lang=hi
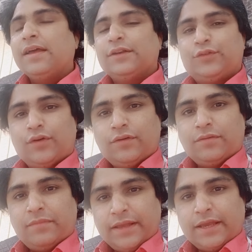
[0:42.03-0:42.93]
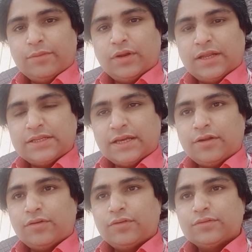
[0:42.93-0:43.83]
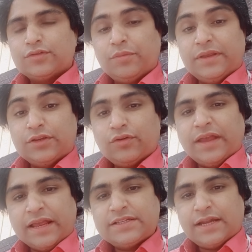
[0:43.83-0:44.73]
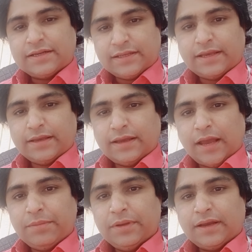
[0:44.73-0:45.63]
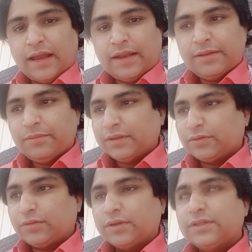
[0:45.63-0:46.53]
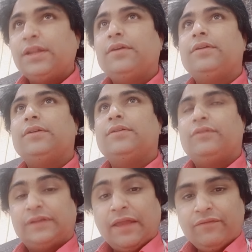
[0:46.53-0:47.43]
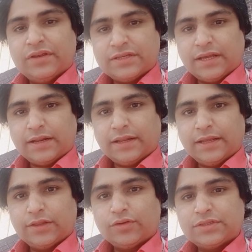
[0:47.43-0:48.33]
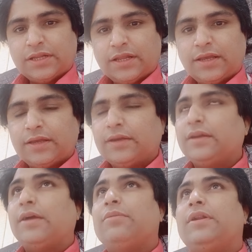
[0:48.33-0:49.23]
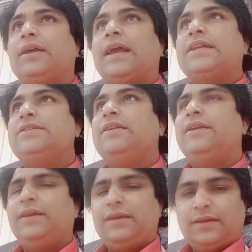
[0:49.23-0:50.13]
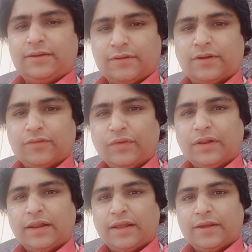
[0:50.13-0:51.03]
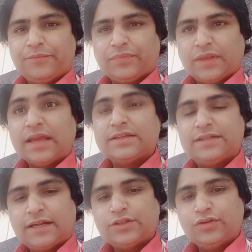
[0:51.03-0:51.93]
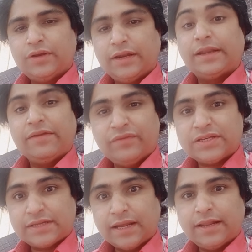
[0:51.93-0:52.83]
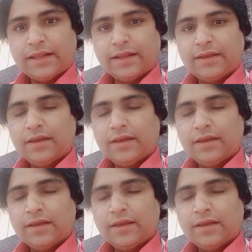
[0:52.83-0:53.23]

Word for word: सो so, मैं ये बोलना चाह रहा हूँ सो so, जो यंगस्टर्स है अभी खाली भी थोड़े जने टाइम वेस्ट कर रहे हैं थोड़े जने क्या बोल रहे कैजुअली फिर रहे यंगस्टर्स जो है टाइम वेस्ट कर ले रहे